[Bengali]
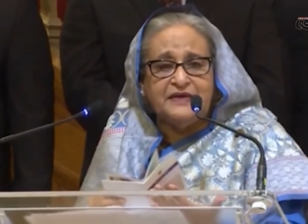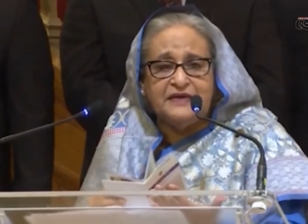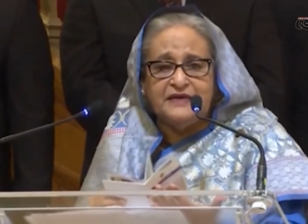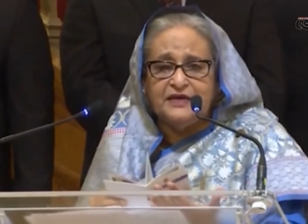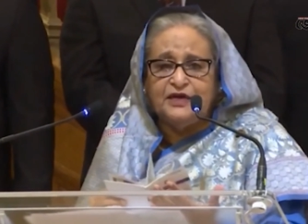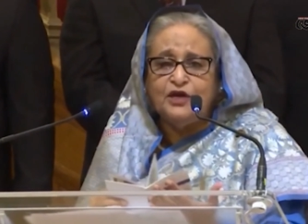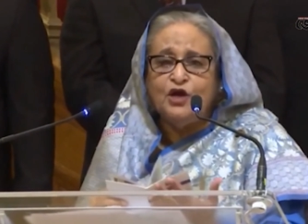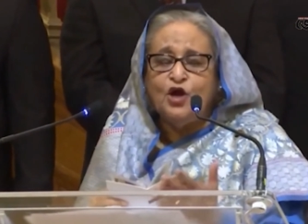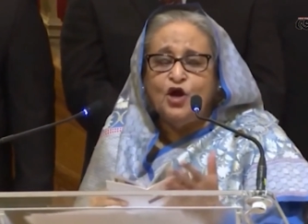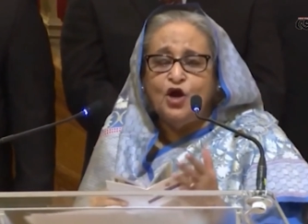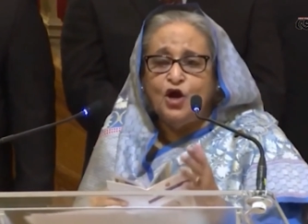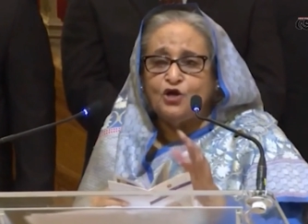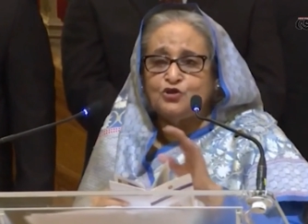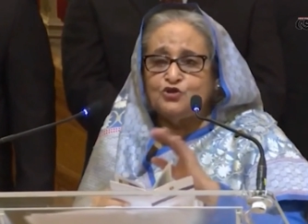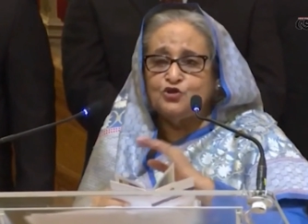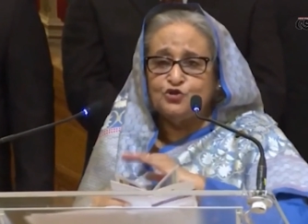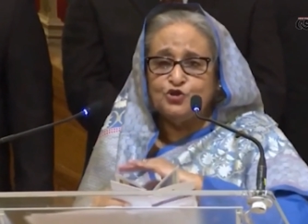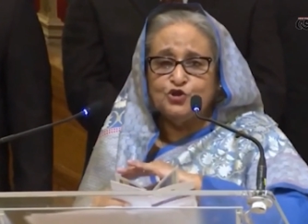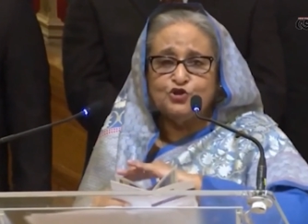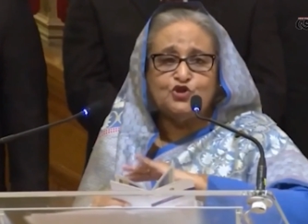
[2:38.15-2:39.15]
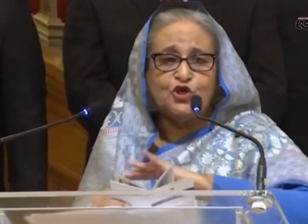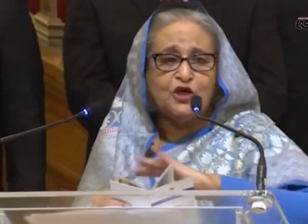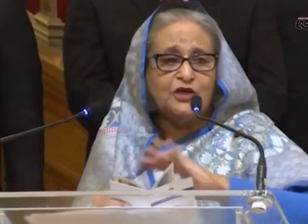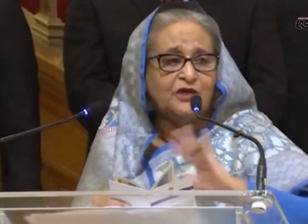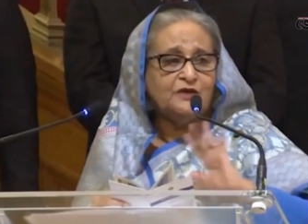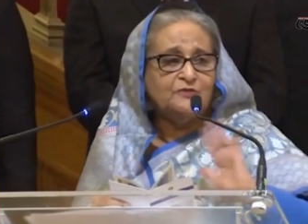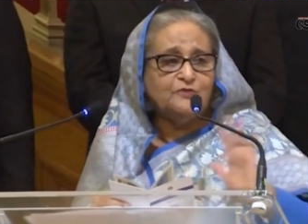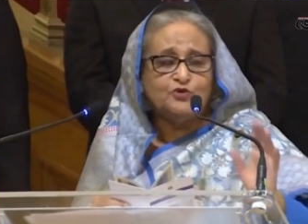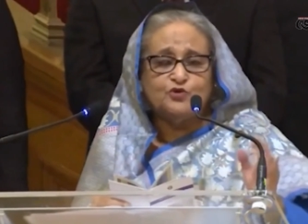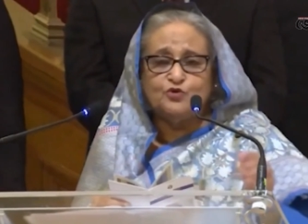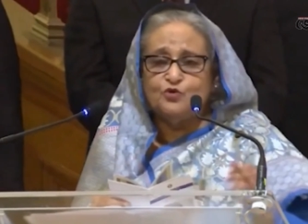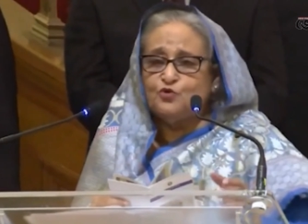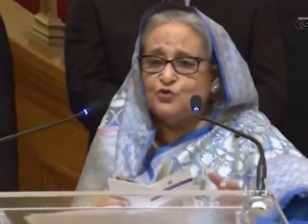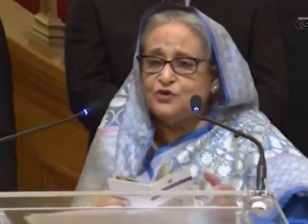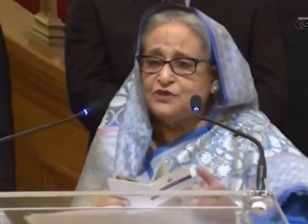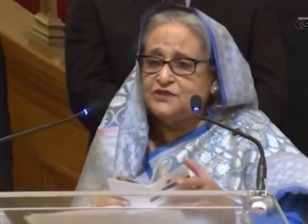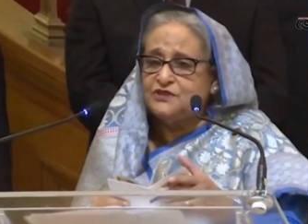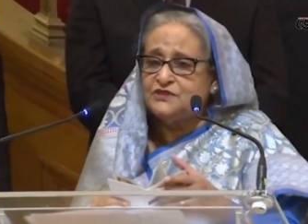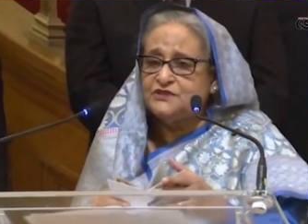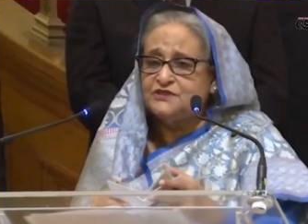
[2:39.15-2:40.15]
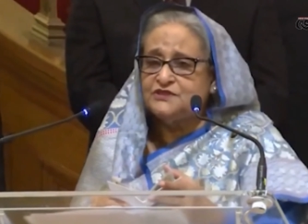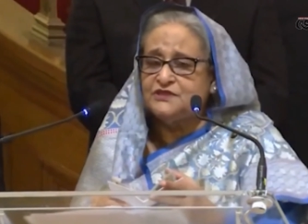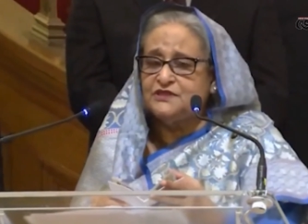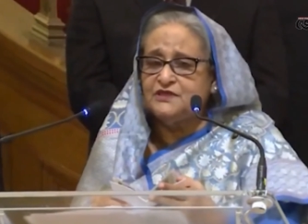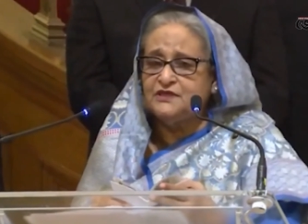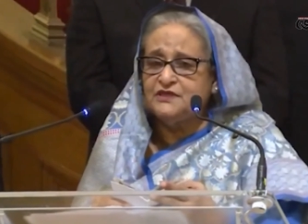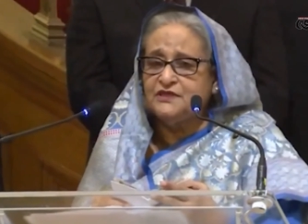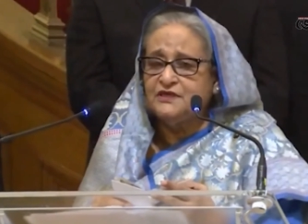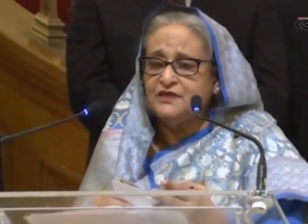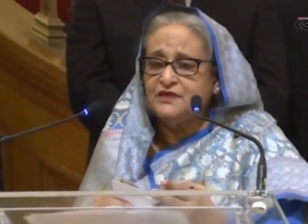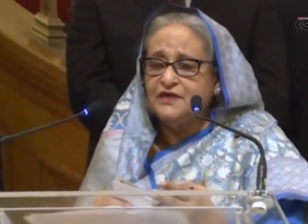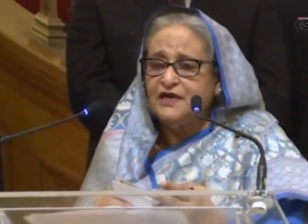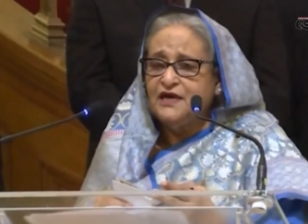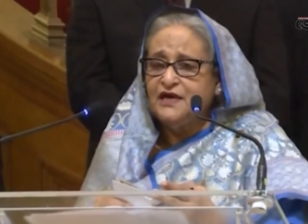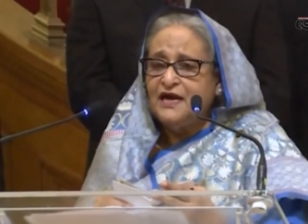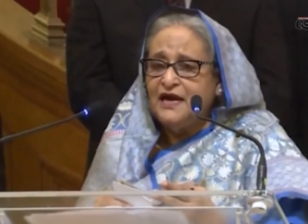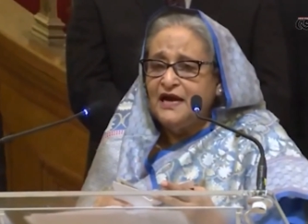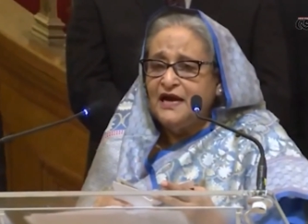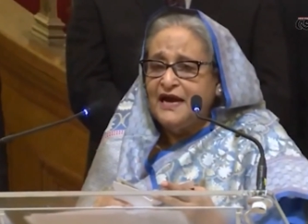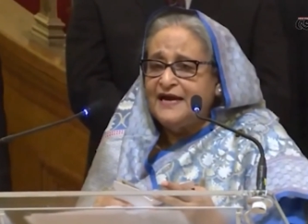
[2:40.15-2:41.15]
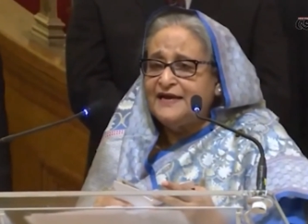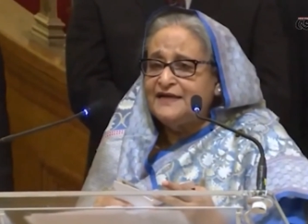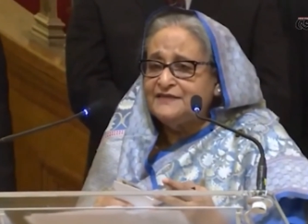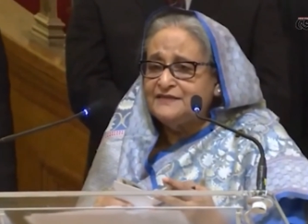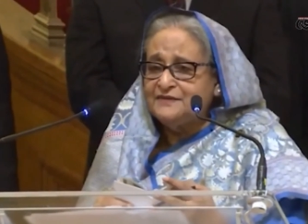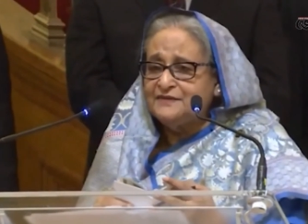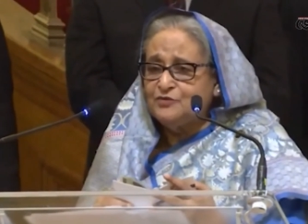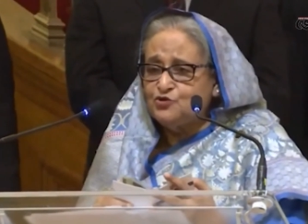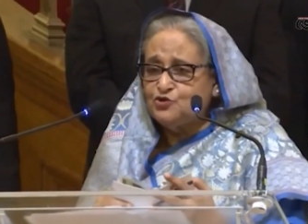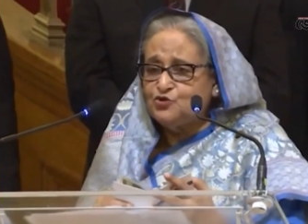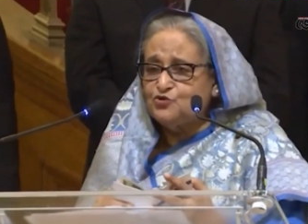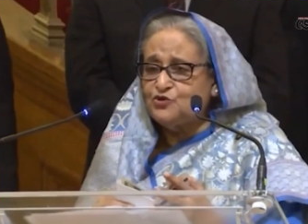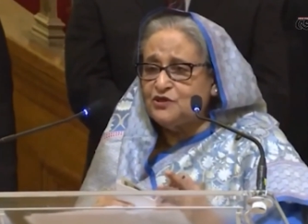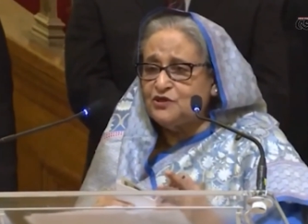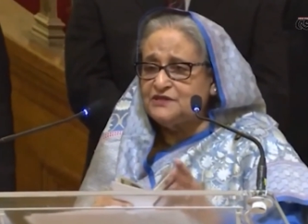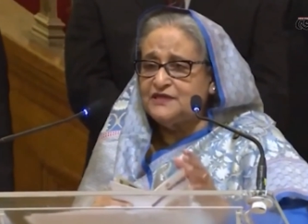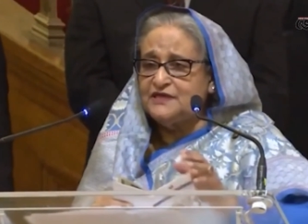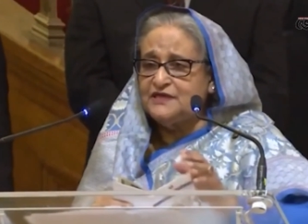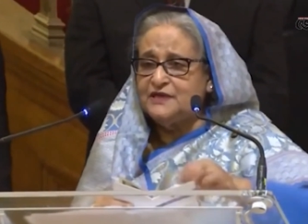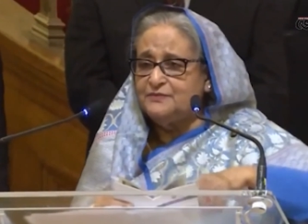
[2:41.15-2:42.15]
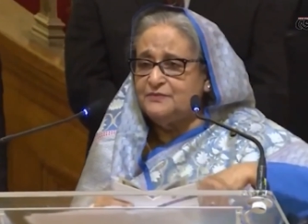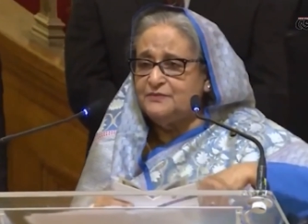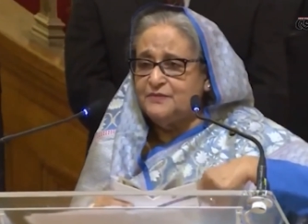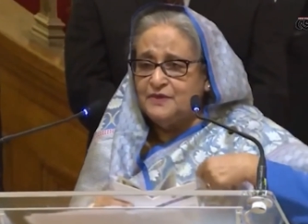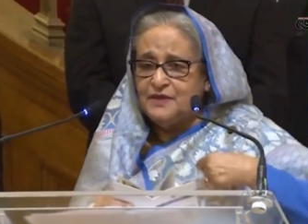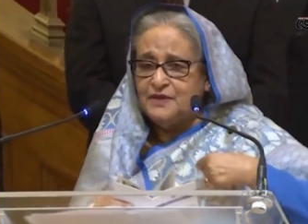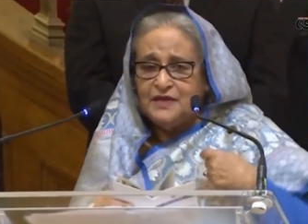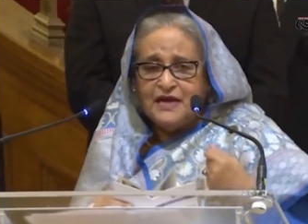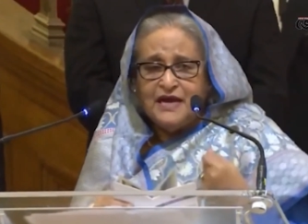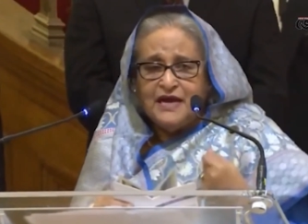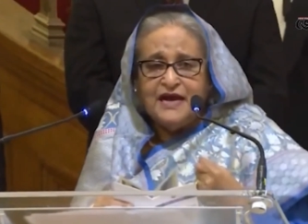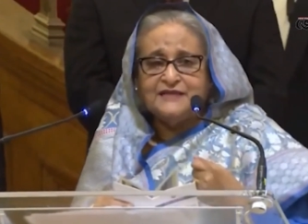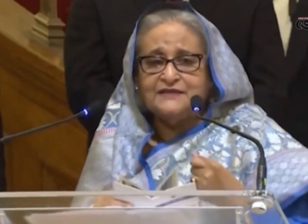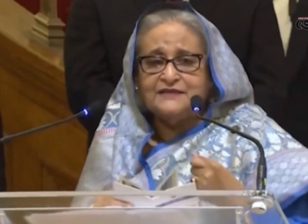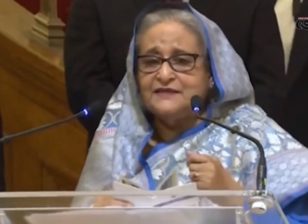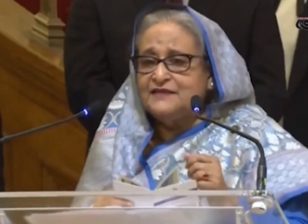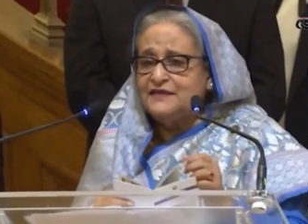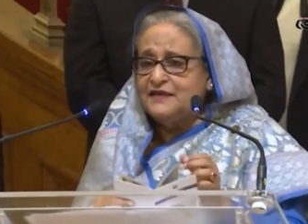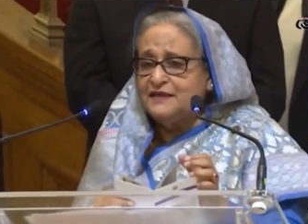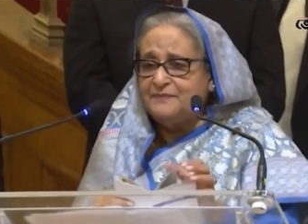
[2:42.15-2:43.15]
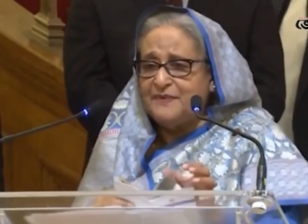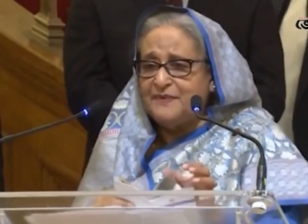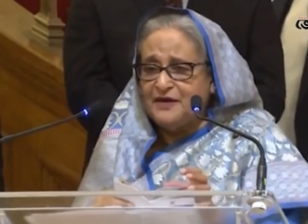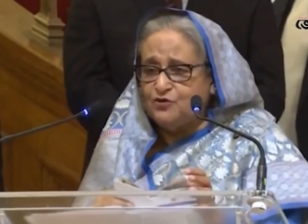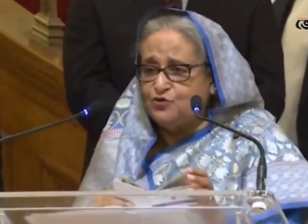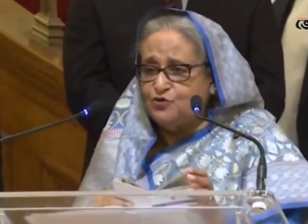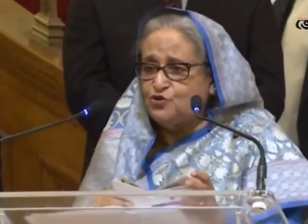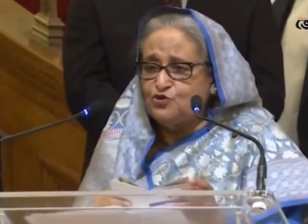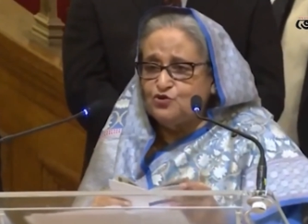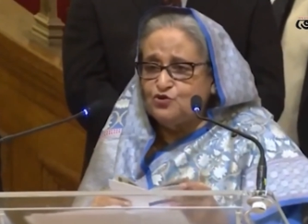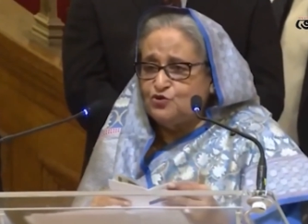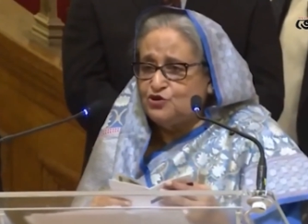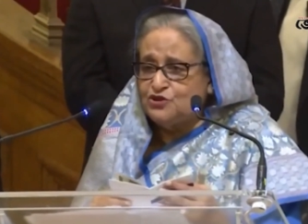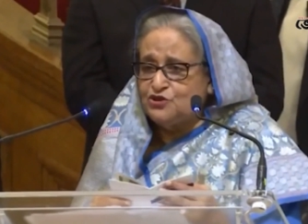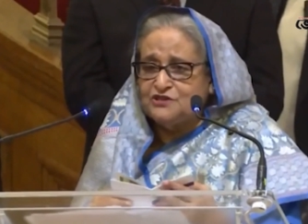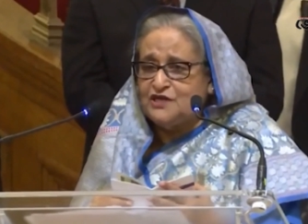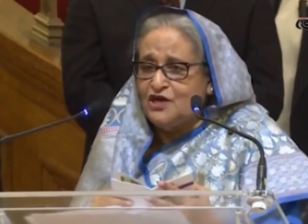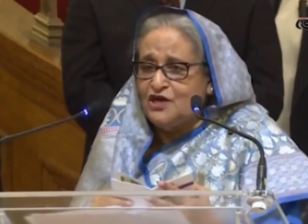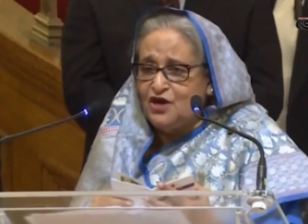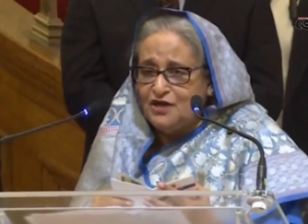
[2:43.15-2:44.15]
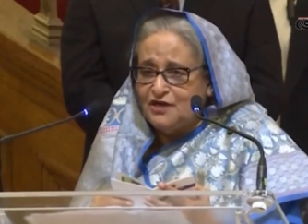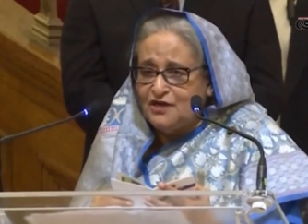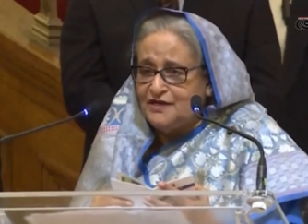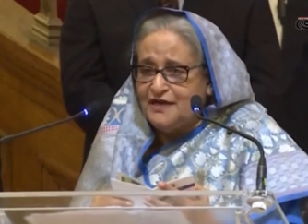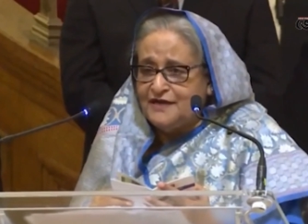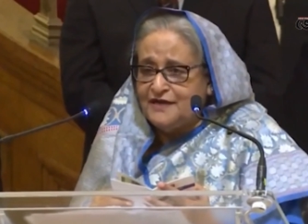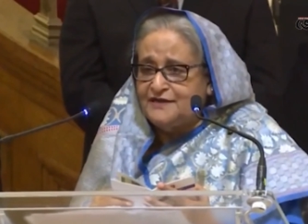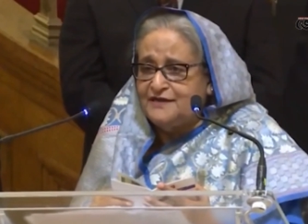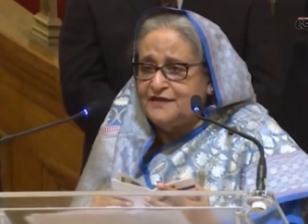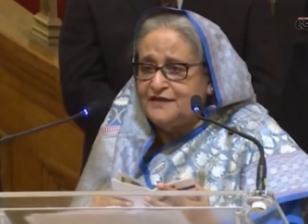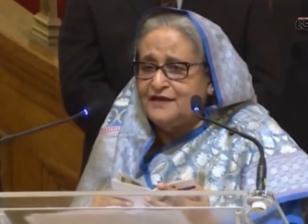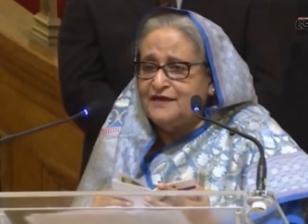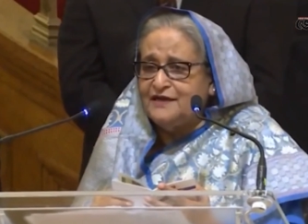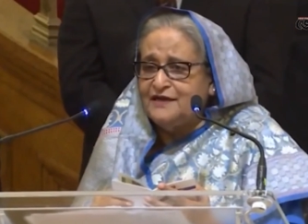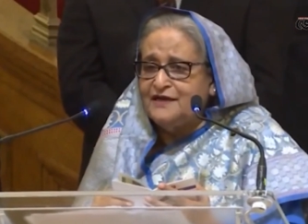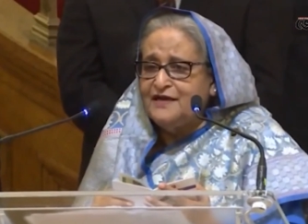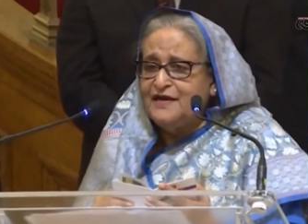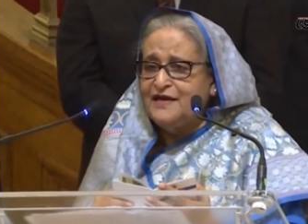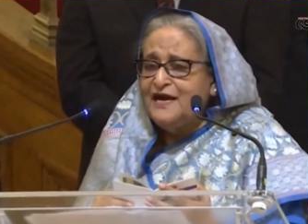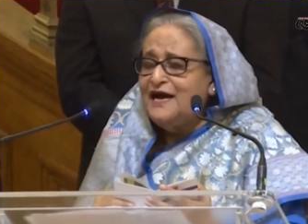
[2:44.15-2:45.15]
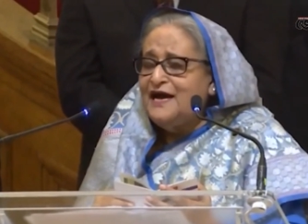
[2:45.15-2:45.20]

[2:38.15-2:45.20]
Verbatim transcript: মানে অন্তত চলার মতো করে দিচ্ছি আগে যেমন জুতা স্যানের হাতে নিয়ে পার হতে তো সেটা লাগে না